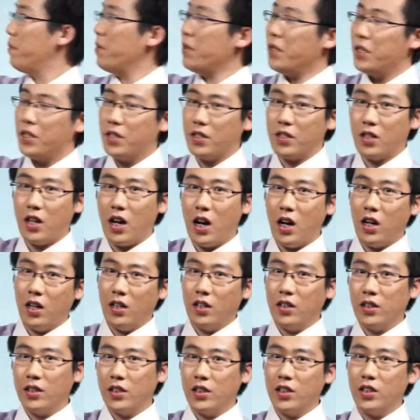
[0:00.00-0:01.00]
B 是
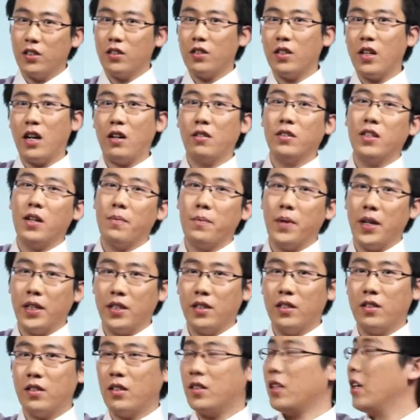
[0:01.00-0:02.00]
已知条件呗，
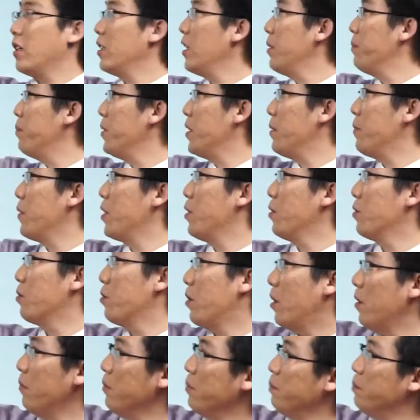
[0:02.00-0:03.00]
已知条件 B 没有
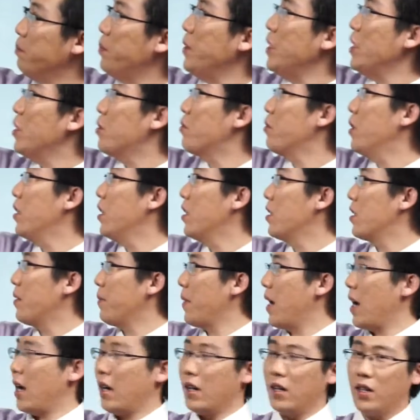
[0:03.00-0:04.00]
错，B 说的是
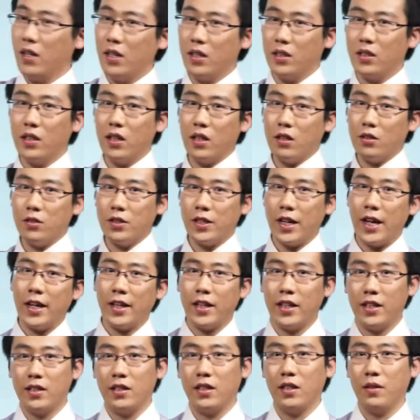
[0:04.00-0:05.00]
什么？Yellow
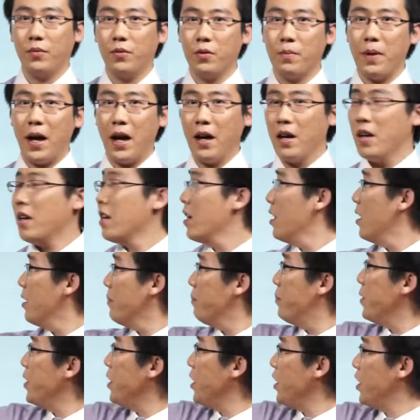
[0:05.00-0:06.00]
jacket 对
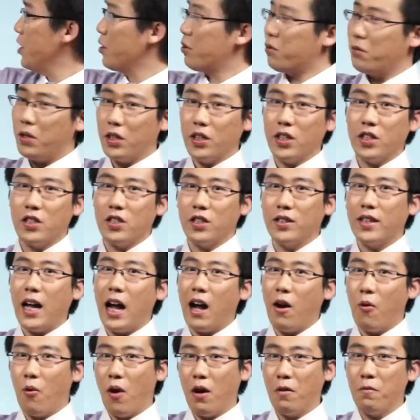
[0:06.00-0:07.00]
吧？B 说的是
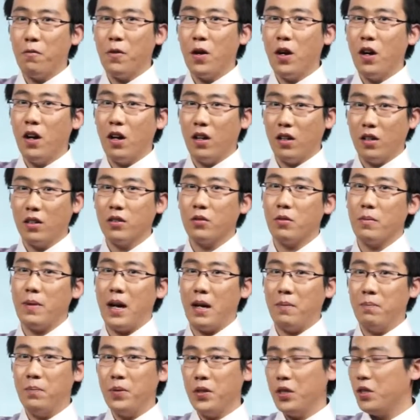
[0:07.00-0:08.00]
大黄蜂对
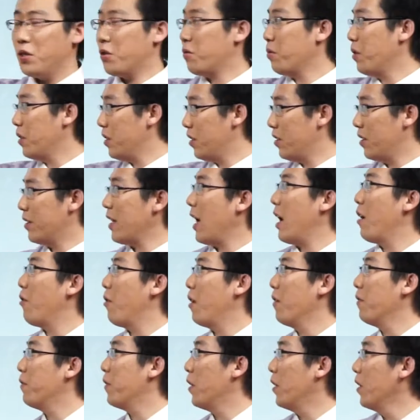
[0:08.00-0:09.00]
吧？B 说的是大
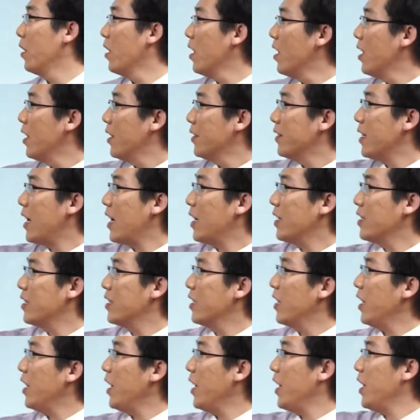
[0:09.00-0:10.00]
黄蜂，那
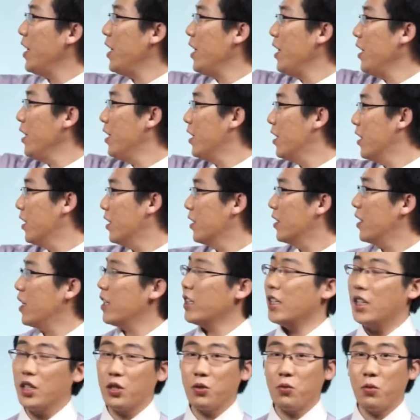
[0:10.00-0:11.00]
你 A
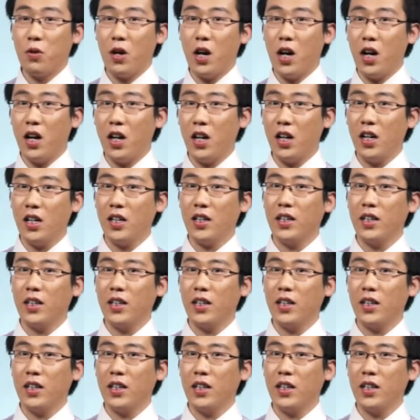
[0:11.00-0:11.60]
也得说。